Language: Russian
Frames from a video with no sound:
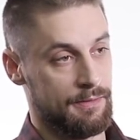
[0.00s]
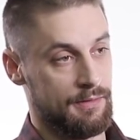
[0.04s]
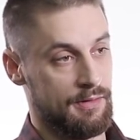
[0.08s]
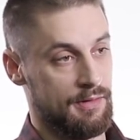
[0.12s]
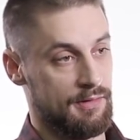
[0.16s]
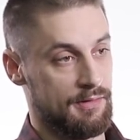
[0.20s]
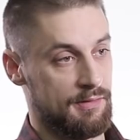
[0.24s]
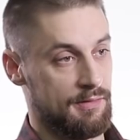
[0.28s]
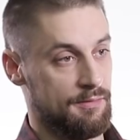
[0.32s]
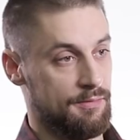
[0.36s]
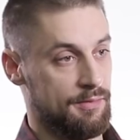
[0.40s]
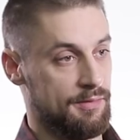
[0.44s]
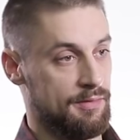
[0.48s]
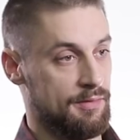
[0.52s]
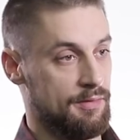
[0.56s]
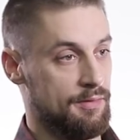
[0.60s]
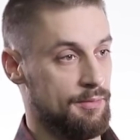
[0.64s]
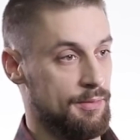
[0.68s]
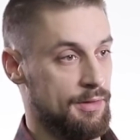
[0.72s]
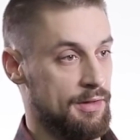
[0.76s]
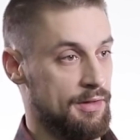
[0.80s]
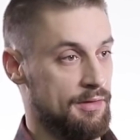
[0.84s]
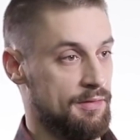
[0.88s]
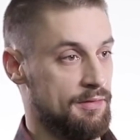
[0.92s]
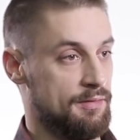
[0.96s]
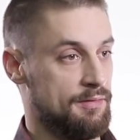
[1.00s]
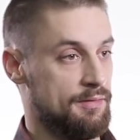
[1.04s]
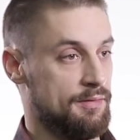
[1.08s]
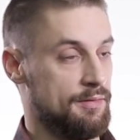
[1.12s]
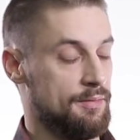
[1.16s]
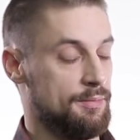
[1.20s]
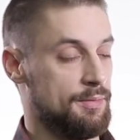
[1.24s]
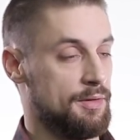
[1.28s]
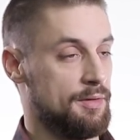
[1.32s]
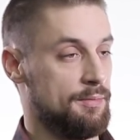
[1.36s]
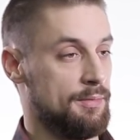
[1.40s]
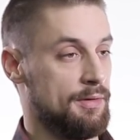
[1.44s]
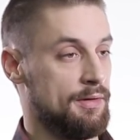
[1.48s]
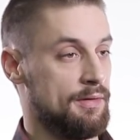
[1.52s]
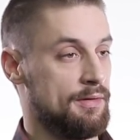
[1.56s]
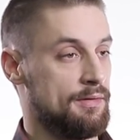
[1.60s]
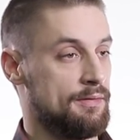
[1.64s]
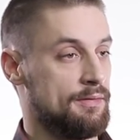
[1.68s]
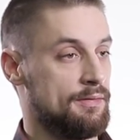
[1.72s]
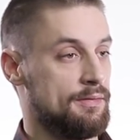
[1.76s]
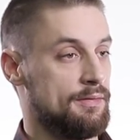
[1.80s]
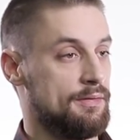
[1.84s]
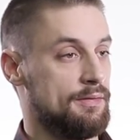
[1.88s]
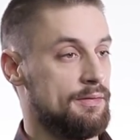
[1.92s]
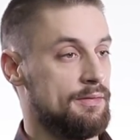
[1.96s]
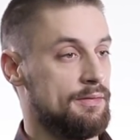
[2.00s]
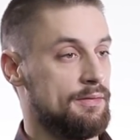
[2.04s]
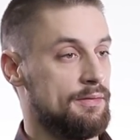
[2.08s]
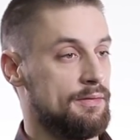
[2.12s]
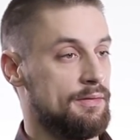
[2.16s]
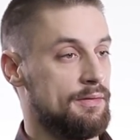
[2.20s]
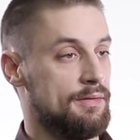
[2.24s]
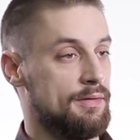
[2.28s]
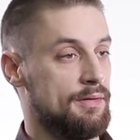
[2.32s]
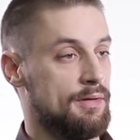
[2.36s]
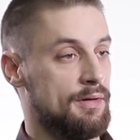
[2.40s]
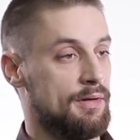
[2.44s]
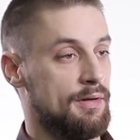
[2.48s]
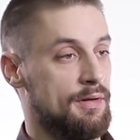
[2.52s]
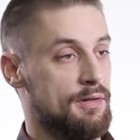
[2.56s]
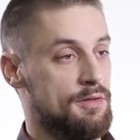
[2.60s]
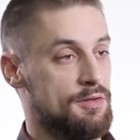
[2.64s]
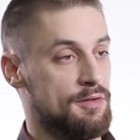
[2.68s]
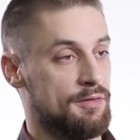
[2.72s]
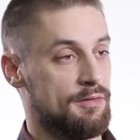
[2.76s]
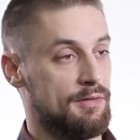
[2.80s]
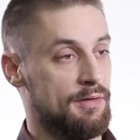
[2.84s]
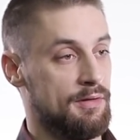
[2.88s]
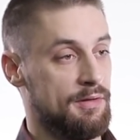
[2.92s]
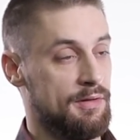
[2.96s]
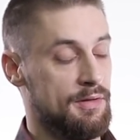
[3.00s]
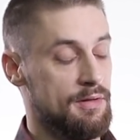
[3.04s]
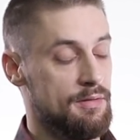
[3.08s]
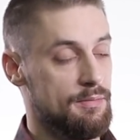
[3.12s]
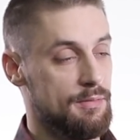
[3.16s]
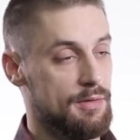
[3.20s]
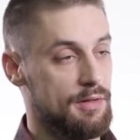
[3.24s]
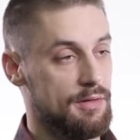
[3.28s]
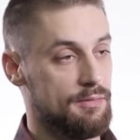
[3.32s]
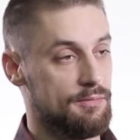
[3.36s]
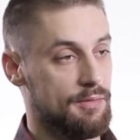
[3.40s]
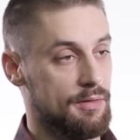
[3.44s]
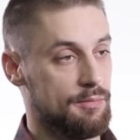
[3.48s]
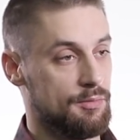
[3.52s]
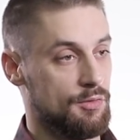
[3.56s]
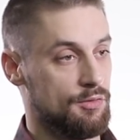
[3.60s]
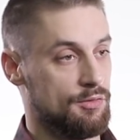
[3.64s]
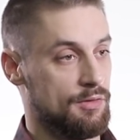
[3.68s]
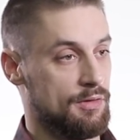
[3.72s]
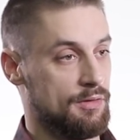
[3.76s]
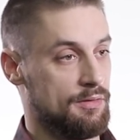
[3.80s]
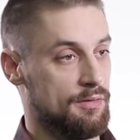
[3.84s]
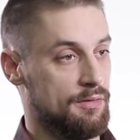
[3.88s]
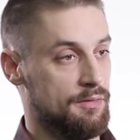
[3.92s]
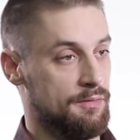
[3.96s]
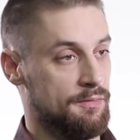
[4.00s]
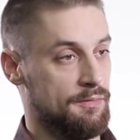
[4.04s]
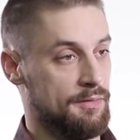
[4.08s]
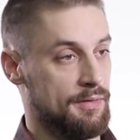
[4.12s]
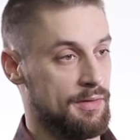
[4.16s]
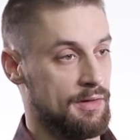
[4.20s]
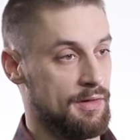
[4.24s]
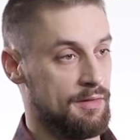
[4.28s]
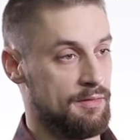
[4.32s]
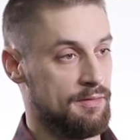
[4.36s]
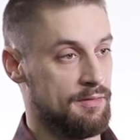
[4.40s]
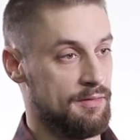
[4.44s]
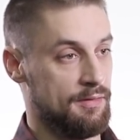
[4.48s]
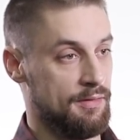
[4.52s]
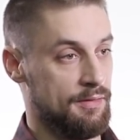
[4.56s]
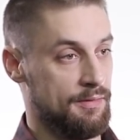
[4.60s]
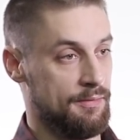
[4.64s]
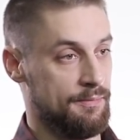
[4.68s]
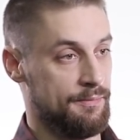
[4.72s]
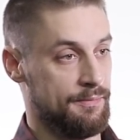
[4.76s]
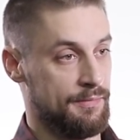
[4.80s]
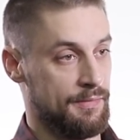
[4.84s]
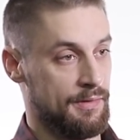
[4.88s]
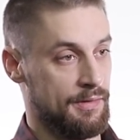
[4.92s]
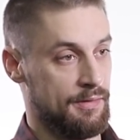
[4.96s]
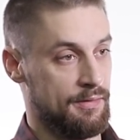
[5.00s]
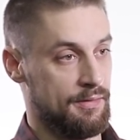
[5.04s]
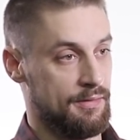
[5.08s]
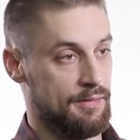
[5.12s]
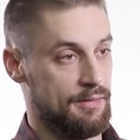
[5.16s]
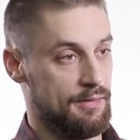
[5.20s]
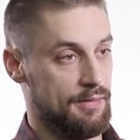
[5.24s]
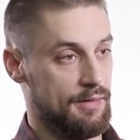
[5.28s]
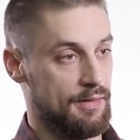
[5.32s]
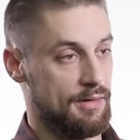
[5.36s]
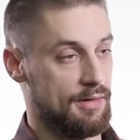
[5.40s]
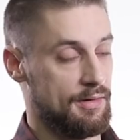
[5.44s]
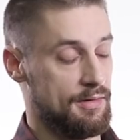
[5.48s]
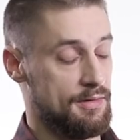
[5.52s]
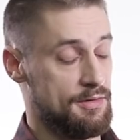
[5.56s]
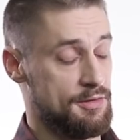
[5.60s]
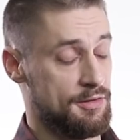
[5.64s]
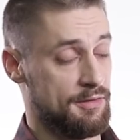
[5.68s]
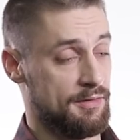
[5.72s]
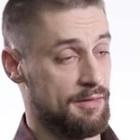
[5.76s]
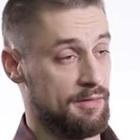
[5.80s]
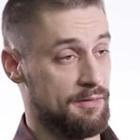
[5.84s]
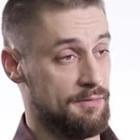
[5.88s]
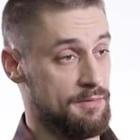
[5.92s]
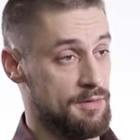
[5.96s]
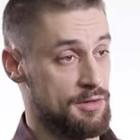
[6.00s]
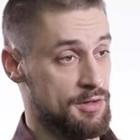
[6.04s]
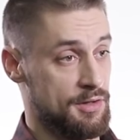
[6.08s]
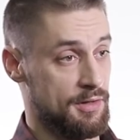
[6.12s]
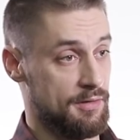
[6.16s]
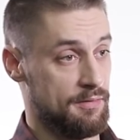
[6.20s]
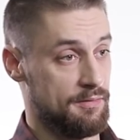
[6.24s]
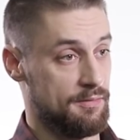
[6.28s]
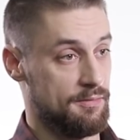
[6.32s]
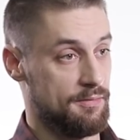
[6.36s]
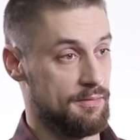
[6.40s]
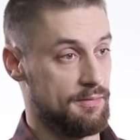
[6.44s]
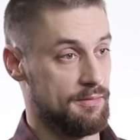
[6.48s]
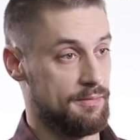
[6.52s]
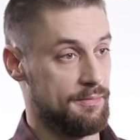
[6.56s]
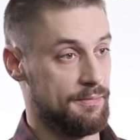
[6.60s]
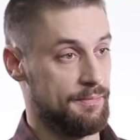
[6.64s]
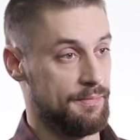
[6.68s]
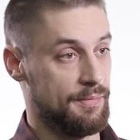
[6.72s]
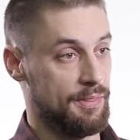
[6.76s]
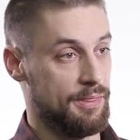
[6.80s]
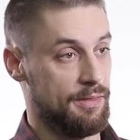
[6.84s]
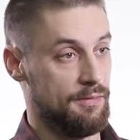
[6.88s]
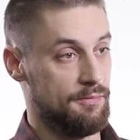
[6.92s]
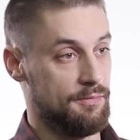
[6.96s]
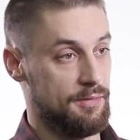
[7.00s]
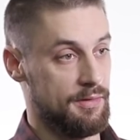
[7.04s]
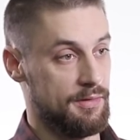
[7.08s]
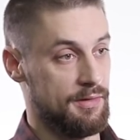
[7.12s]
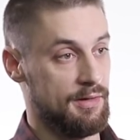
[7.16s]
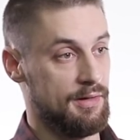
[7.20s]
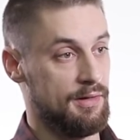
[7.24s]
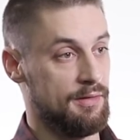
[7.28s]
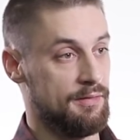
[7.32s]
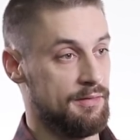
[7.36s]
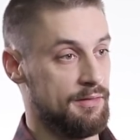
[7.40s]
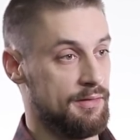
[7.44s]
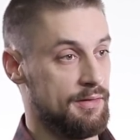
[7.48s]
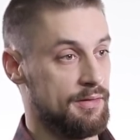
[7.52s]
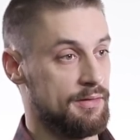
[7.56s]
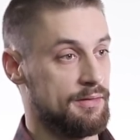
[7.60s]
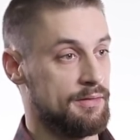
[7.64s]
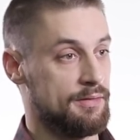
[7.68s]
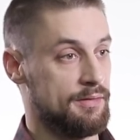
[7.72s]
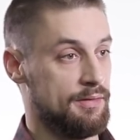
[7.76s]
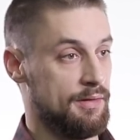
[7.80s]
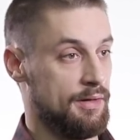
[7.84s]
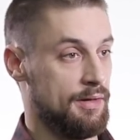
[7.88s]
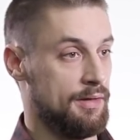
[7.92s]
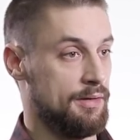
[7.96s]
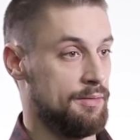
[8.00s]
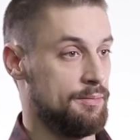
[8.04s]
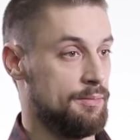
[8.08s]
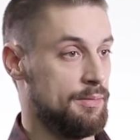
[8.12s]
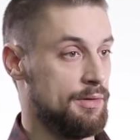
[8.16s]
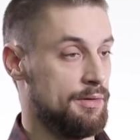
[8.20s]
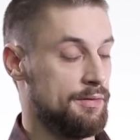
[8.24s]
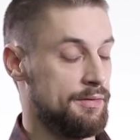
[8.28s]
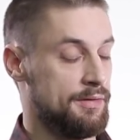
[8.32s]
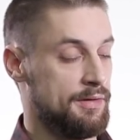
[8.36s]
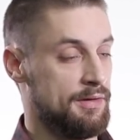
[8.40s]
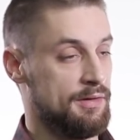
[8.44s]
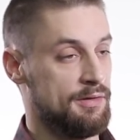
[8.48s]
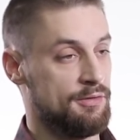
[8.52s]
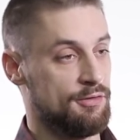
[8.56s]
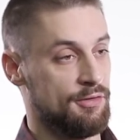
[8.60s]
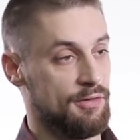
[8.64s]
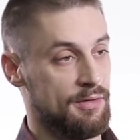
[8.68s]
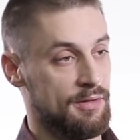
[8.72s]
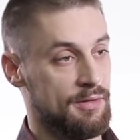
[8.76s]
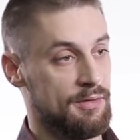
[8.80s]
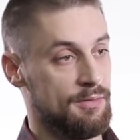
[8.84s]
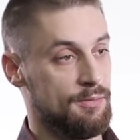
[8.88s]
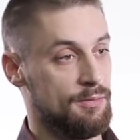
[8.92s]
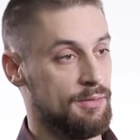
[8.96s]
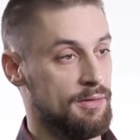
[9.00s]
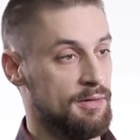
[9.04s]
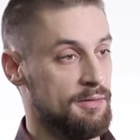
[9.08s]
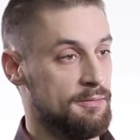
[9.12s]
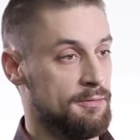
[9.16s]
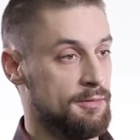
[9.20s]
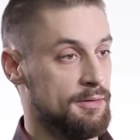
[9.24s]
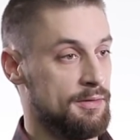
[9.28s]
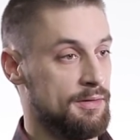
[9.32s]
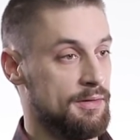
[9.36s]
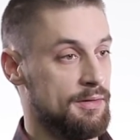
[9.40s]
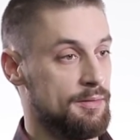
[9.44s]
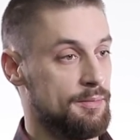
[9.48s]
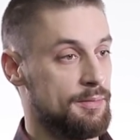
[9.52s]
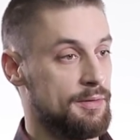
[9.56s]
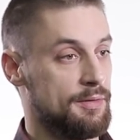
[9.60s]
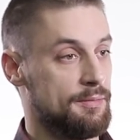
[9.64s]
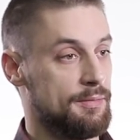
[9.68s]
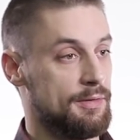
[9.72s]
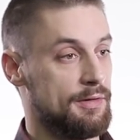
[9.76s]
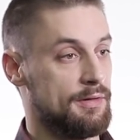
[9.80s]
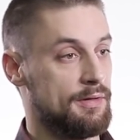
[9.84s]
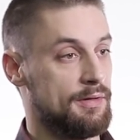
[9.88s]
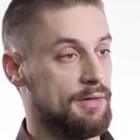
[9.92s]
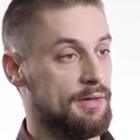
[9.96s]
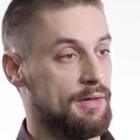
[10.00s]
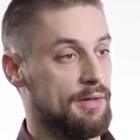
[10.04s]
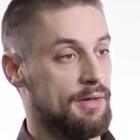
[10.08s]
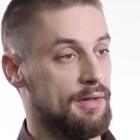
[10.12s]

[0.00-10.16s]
Если вы занимаетесь, например, э, органической химией, вам нужна классификация органических веществ. Вы делите их на белки, жиры, углеводы, например.